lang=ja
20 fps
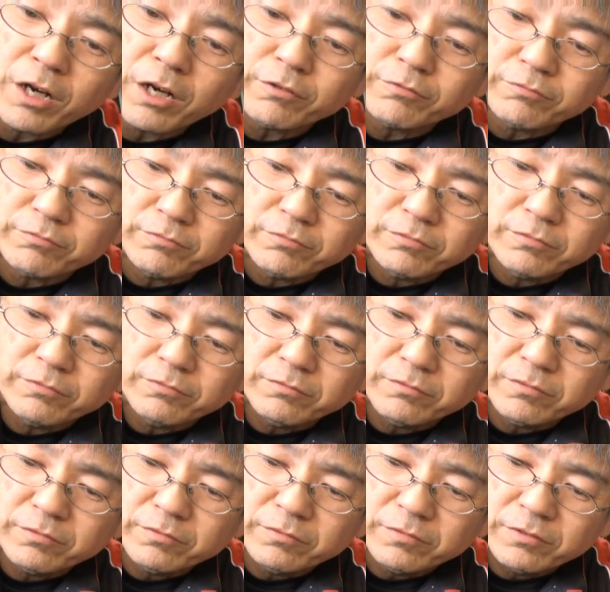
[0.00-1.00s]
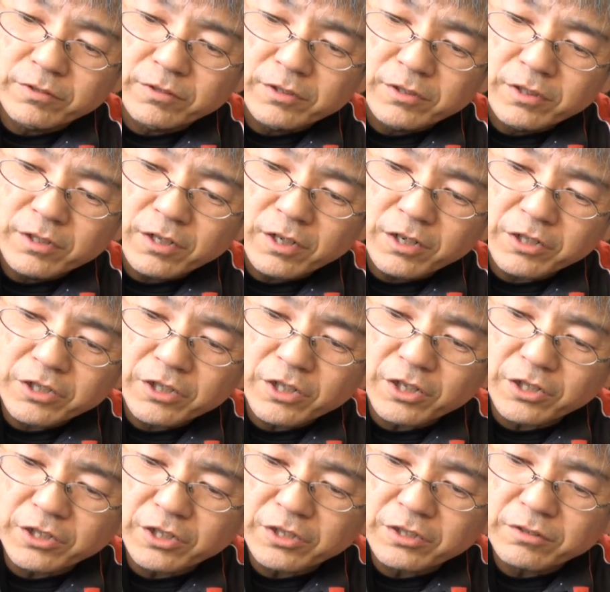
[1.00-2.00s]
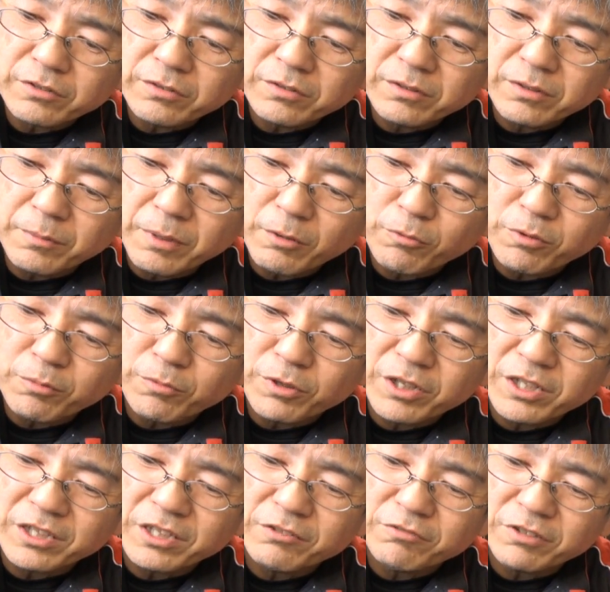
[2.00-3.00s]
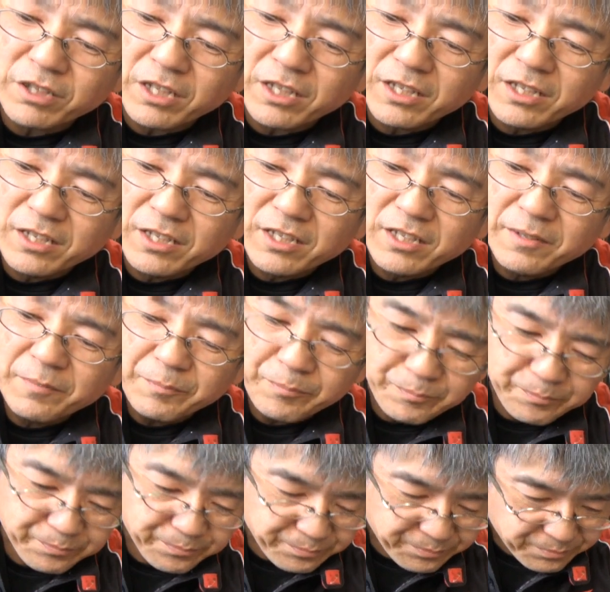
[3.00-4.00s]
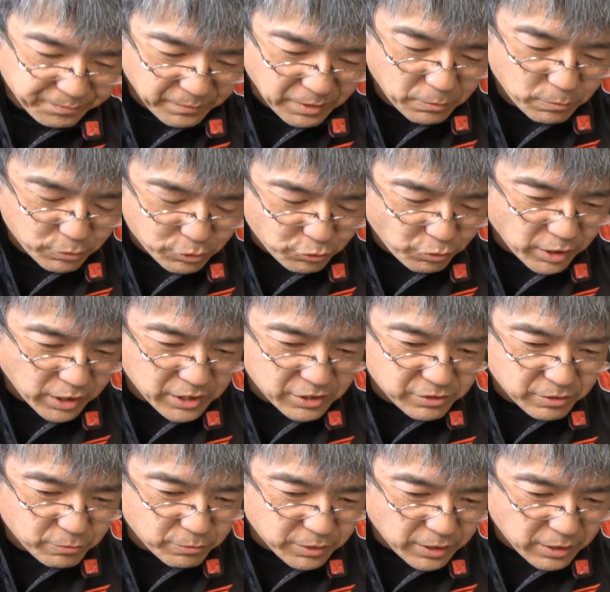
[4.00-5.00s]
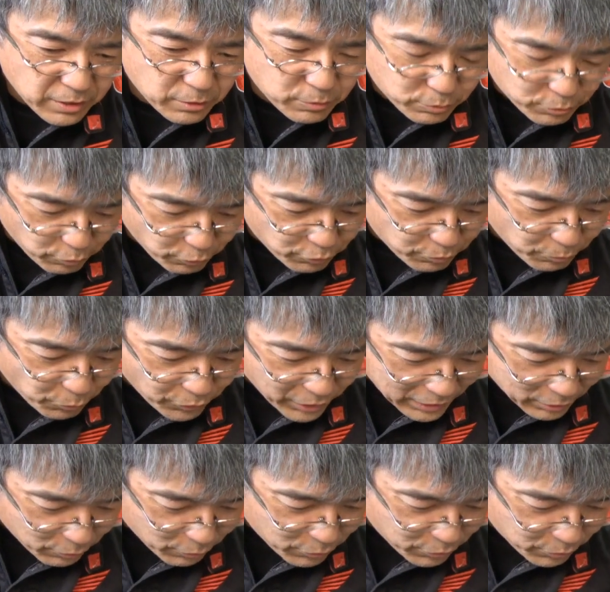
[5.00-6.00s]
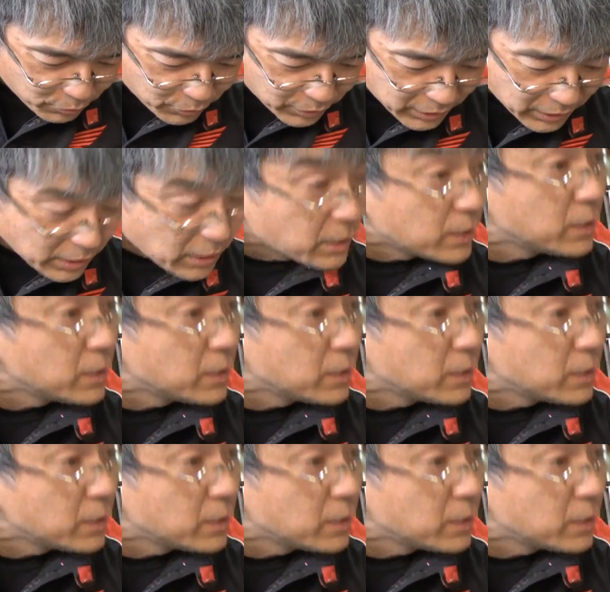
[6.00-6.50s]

かる明らかに減ってまあこれも減ってるね、うんまあ、これしょうがないですねこれねそういうもんだということでね